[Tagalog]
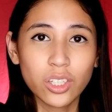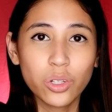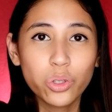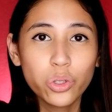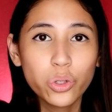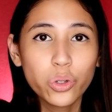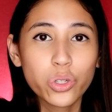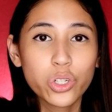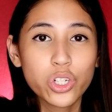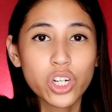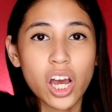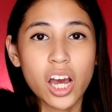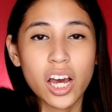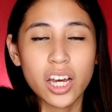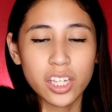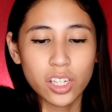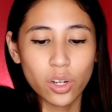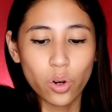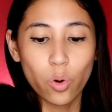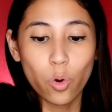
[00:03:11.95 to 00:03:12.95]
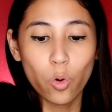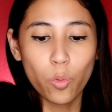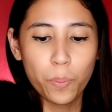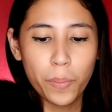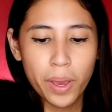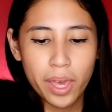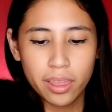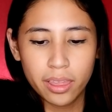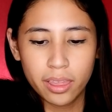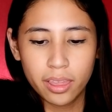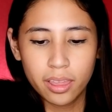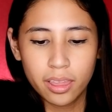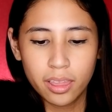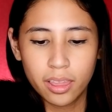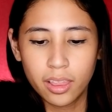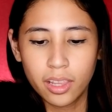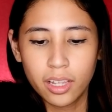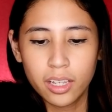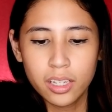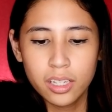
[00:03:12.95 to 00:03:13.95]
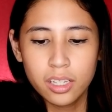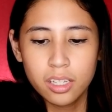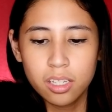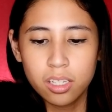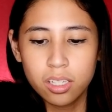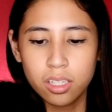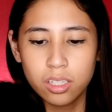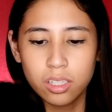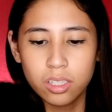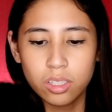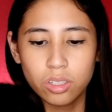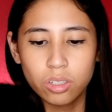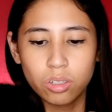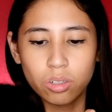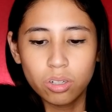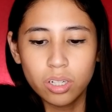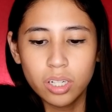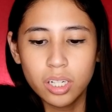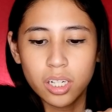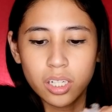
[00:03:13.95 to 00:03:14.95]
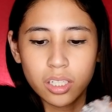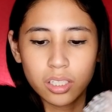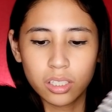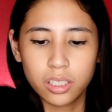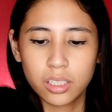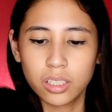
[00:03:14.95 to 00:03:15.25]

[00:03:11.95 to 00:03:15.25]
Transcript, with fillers: doon ko siya i-open. So, ayan.